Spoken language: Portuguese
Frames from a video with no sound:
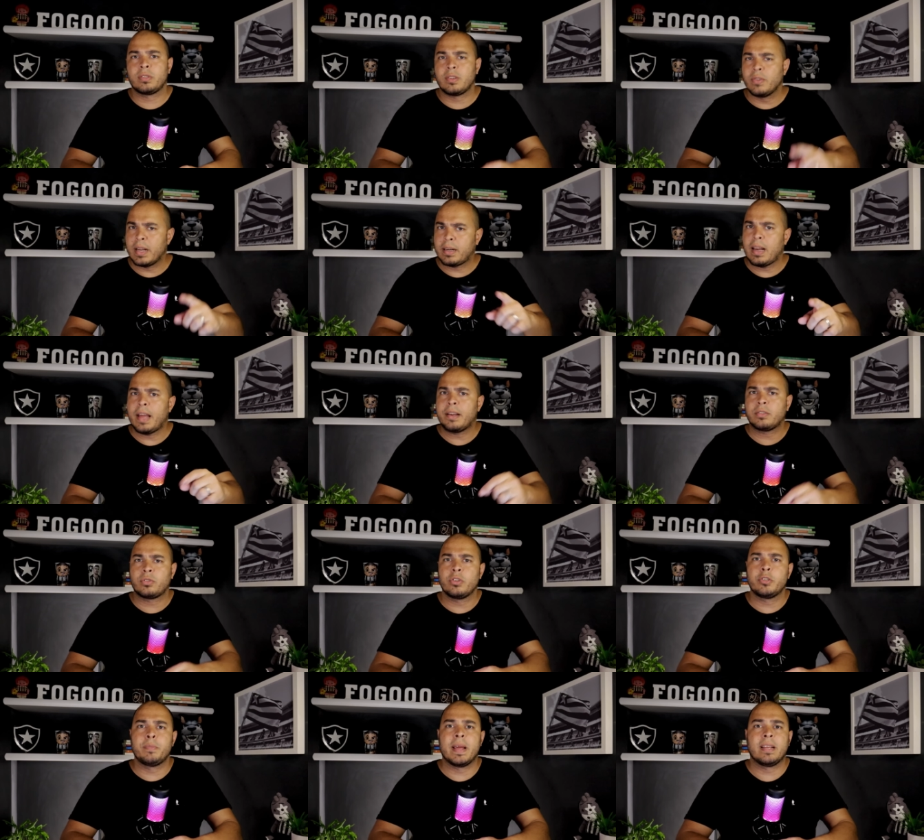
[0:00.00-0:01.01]
São
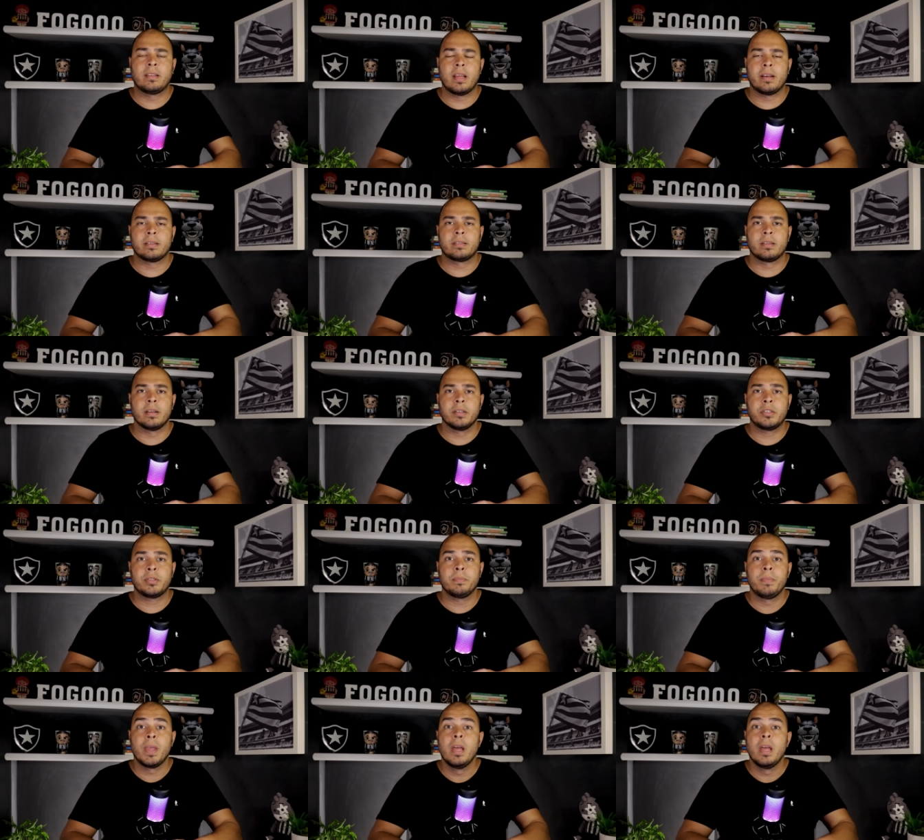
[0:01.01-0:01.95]
declarações bem interessantes.